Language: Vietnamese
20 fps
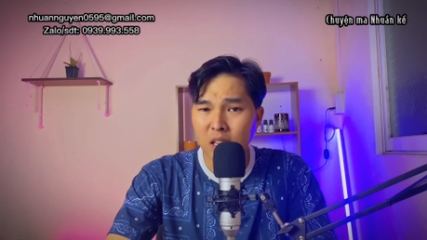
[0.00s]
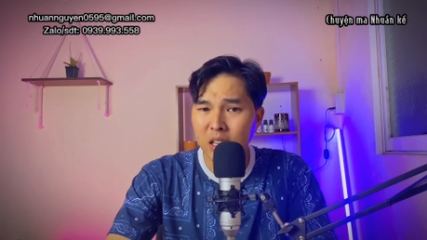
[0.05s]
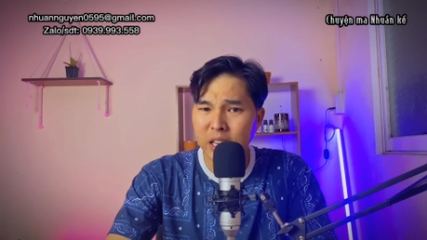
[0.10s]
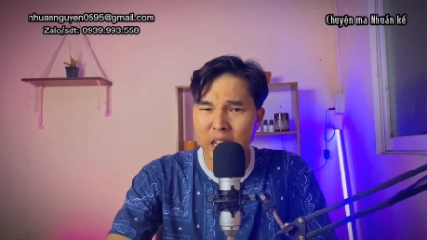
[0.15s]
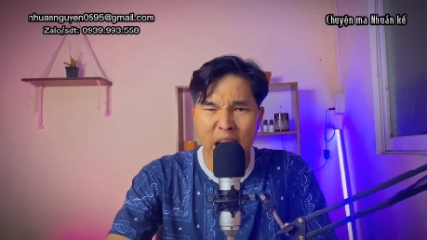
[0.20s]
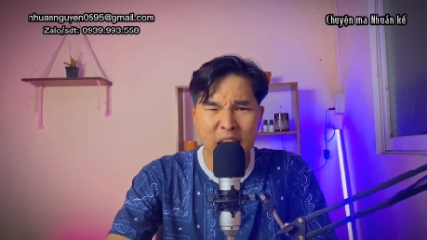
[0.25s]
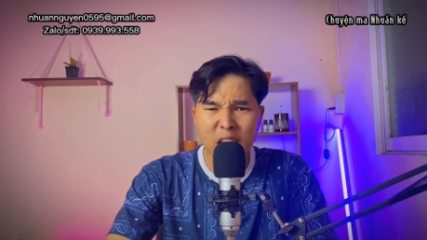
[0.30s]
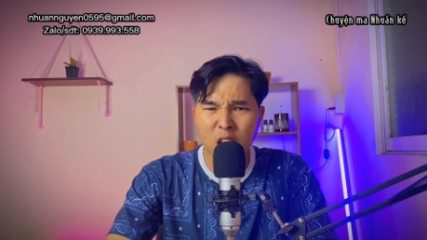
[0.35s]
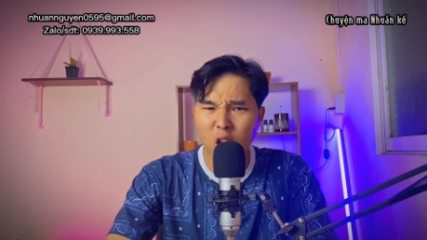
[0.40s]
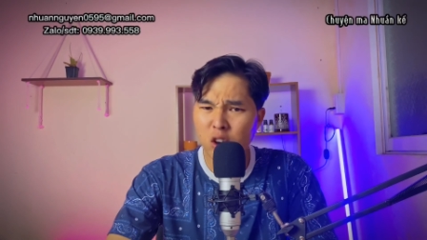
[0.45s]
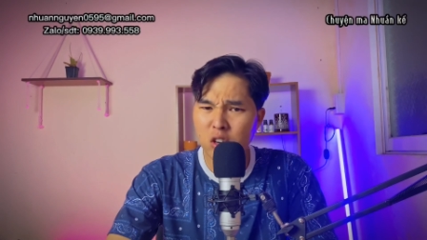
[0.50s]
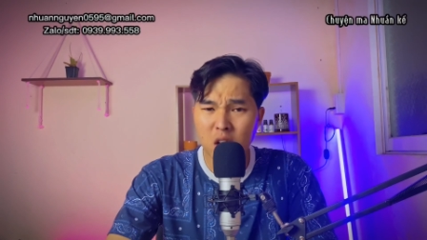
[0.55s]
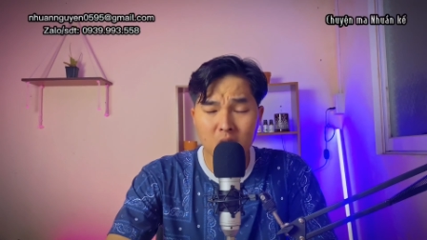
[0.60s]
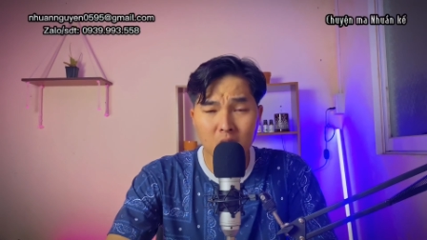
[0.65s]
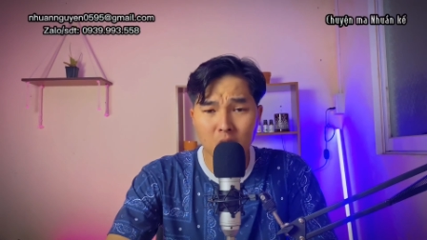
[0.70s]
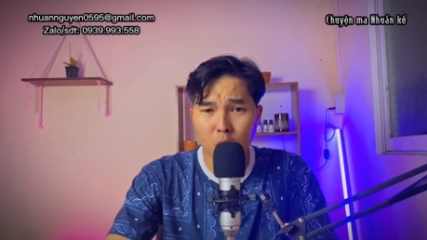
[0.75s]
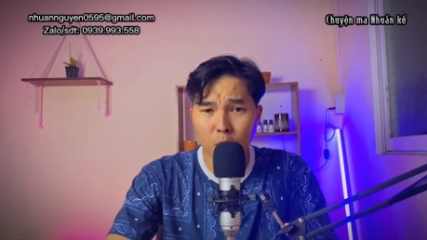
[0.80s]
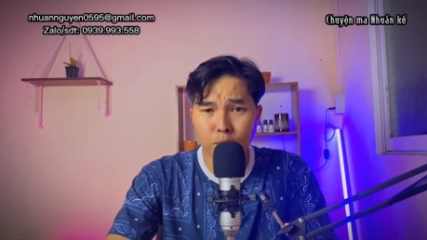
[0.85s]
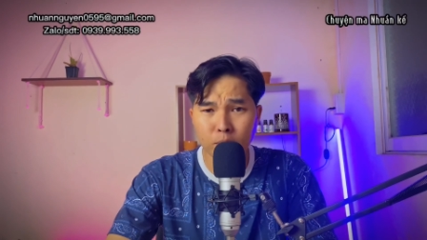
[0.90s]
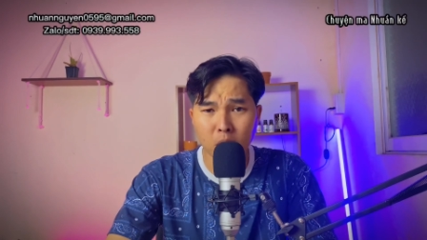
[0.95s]
cây cối rất
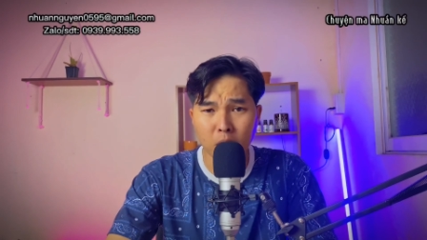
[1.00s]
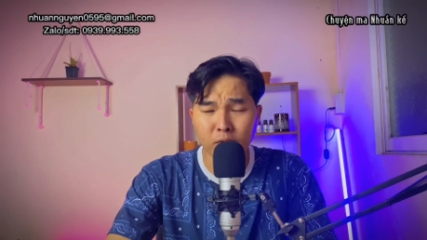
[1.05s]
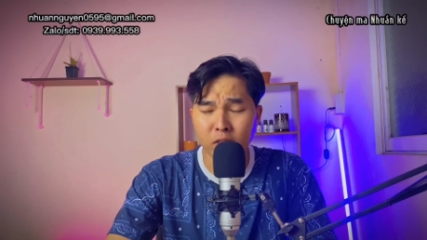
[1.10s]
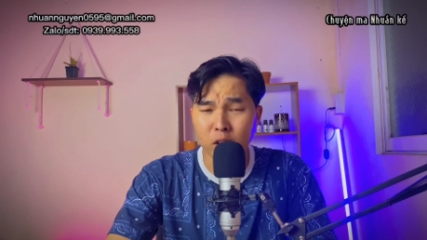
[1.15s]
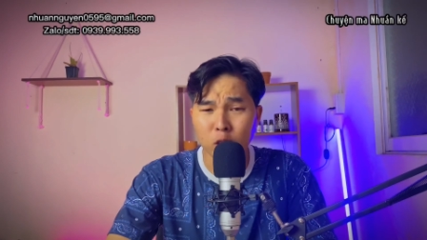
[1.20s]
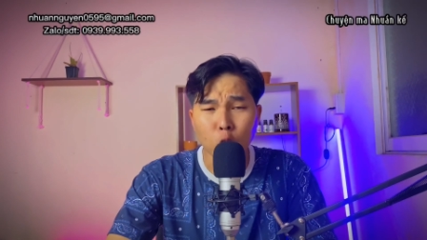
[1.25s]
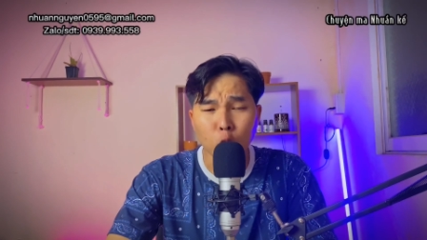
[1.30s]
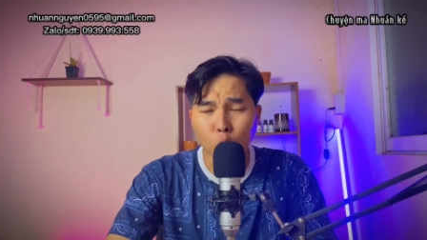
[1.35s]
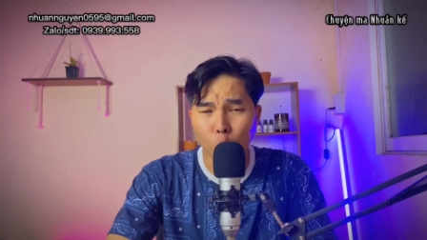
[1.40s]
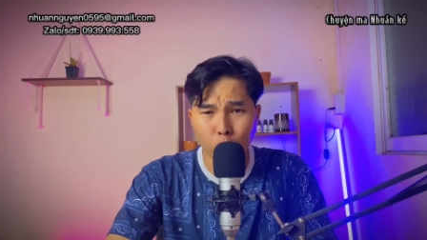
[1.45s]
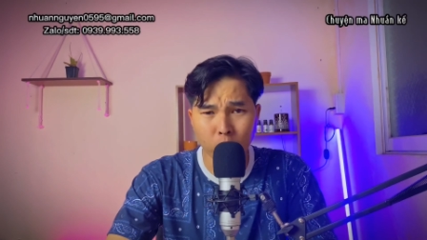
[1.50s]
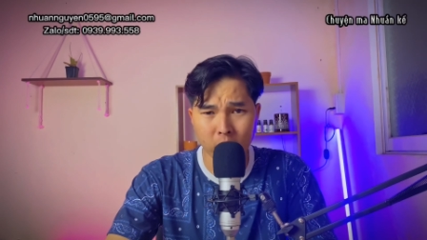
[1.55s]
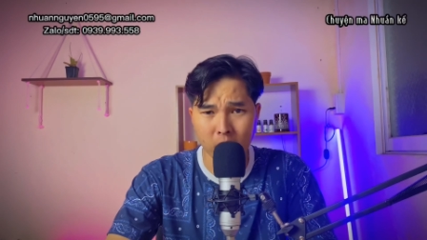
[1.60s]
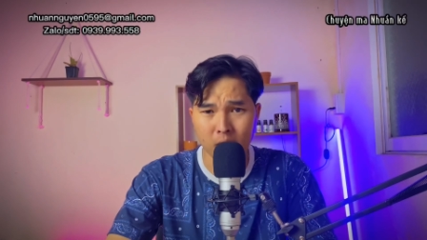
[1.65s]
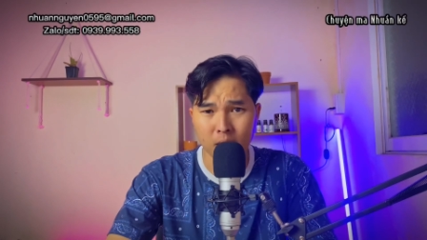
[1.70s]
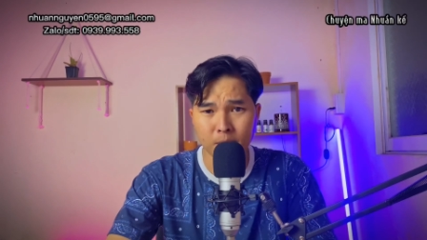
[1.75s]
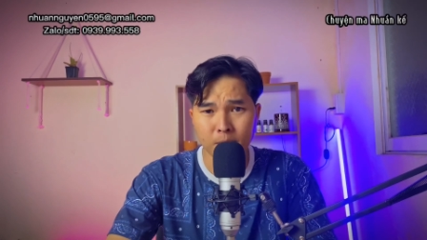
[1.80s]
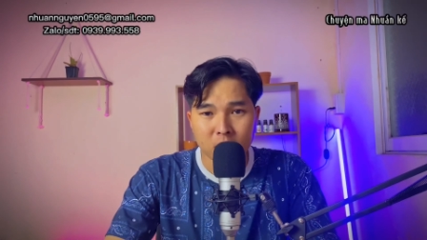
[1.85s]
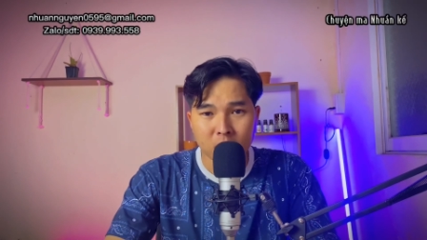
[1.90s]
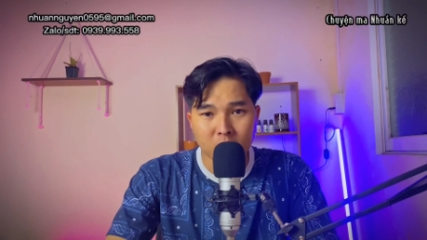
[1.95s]
là um tùm và tối thui à
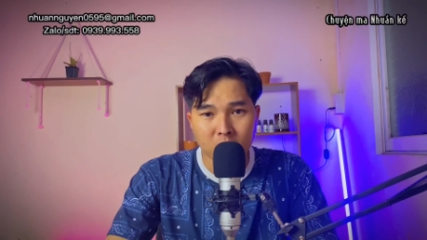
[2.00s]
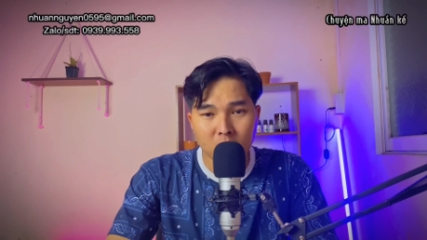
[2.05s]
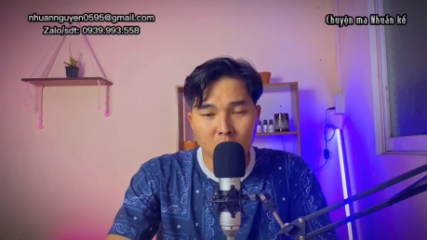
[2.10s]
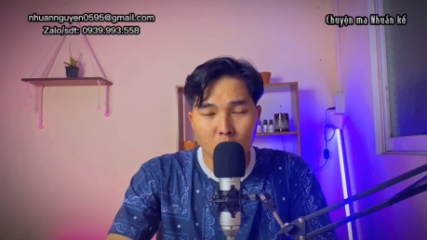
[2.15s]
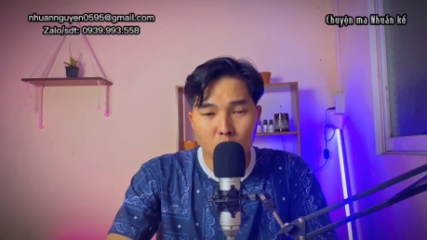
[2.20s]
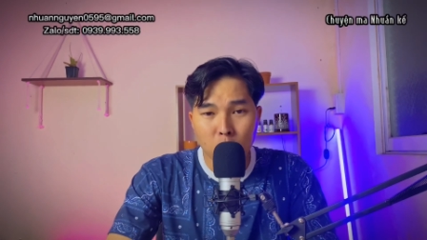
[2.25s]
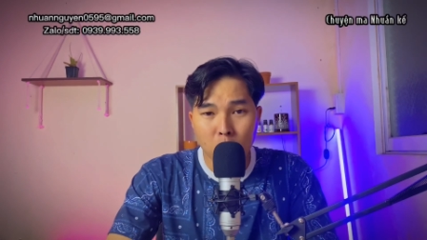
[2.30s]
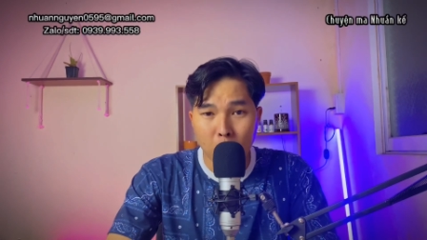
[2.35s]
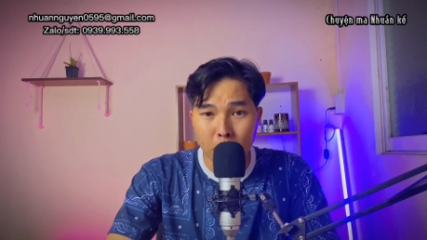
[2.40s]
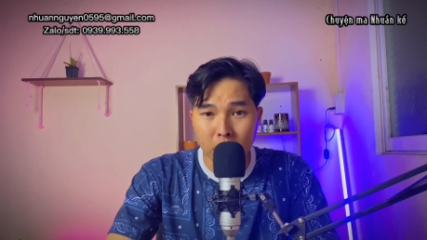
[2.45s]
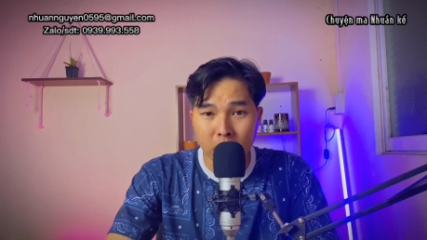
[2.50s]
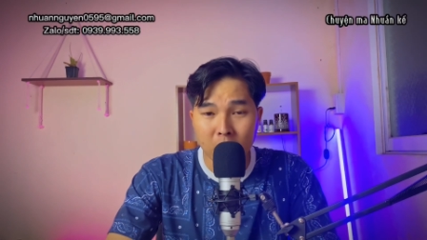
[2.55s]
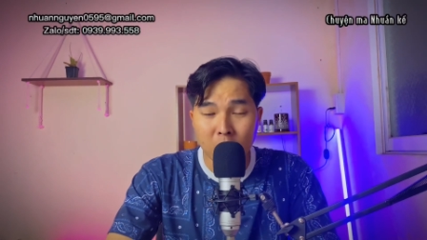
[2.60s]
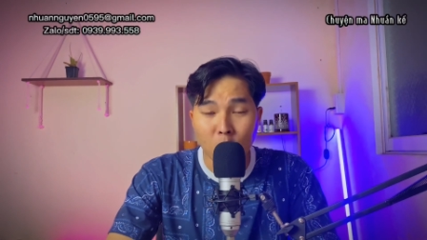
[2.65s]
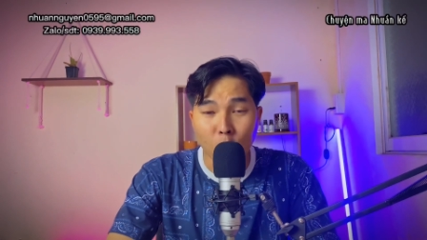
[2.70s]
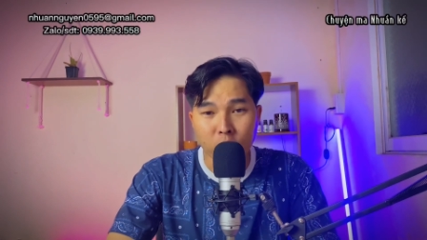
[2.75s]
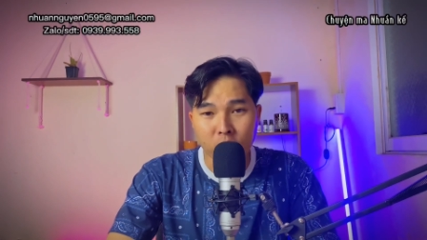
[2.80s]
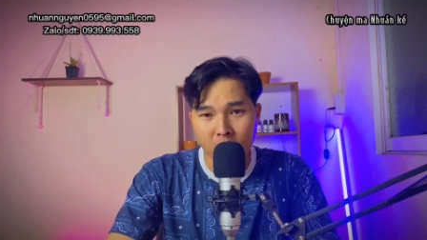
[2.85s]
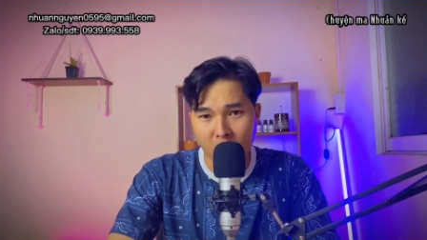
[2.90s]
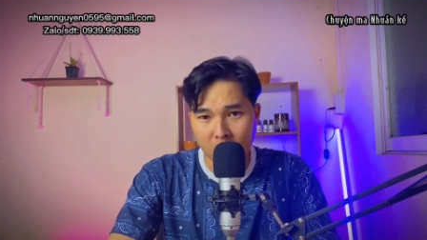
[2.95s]
lúc mà mình đi
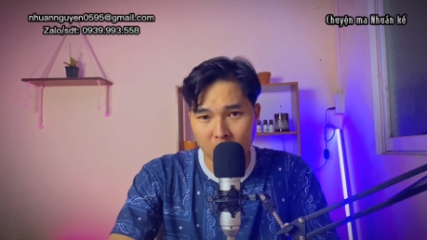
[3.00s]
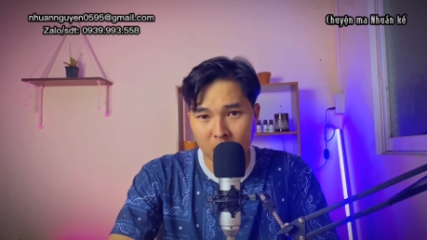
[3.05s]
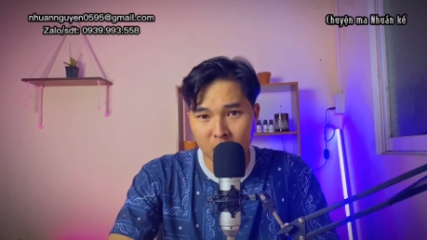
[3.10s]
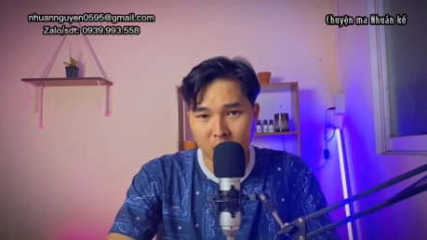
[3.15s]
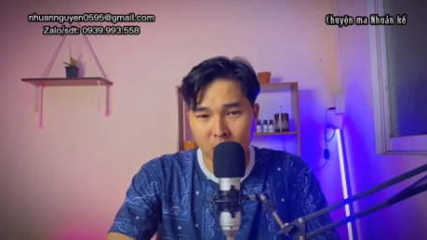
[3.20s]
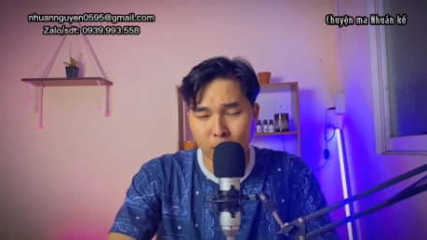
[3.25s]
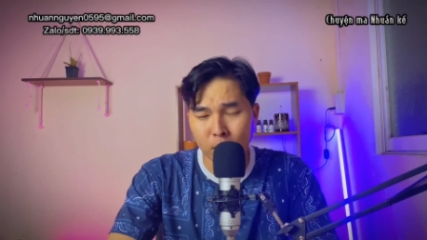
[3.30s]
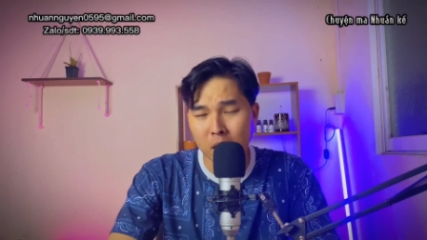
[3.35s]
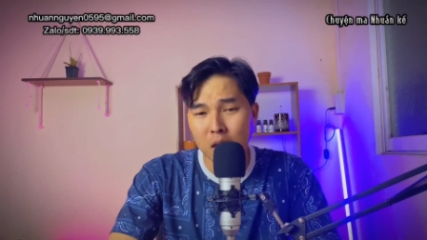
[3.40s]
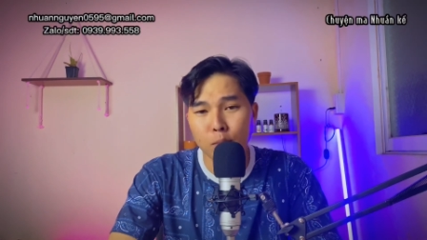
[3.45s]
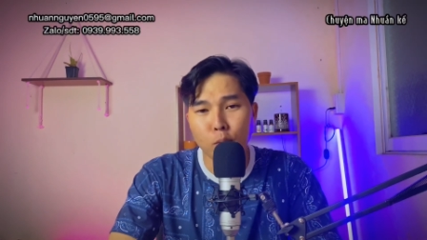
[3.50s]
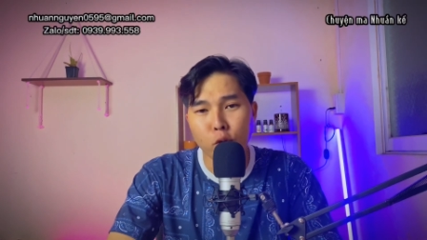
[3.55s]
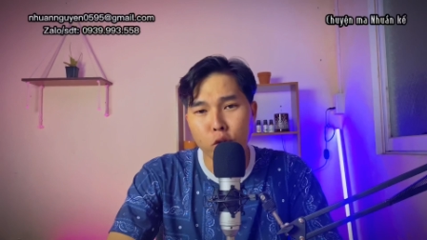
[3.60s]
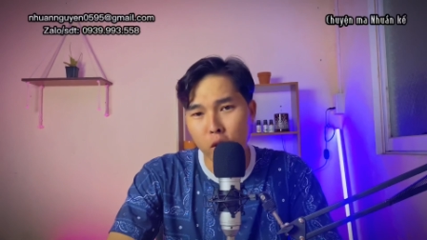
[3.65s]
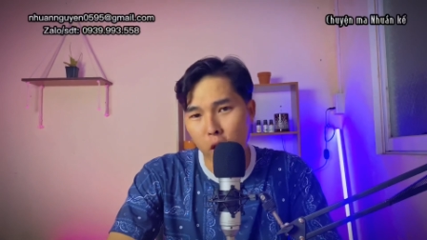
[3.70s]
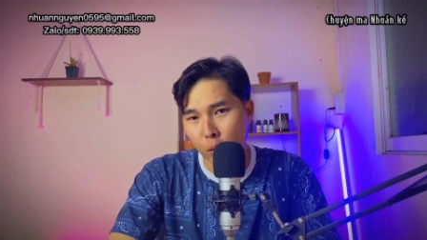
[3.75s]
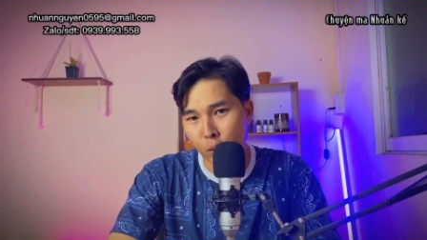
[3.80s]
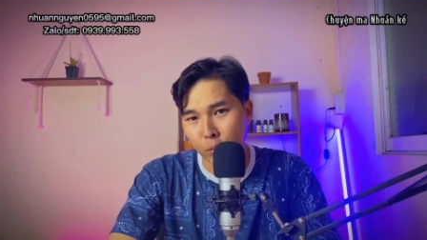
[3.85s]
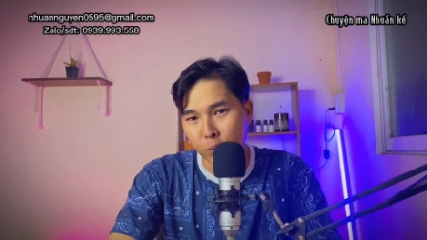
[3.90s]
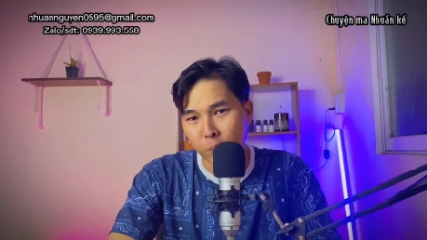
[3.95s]
hội chợ là mình đi buổi
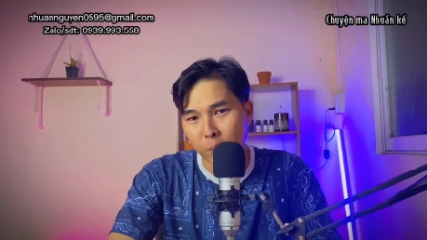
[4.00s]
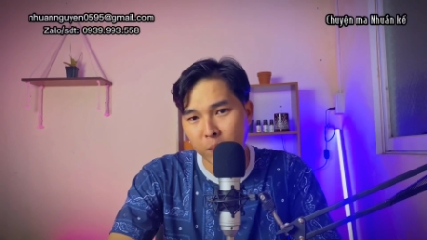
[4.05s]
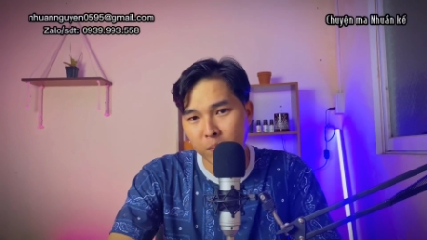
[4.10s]
chiều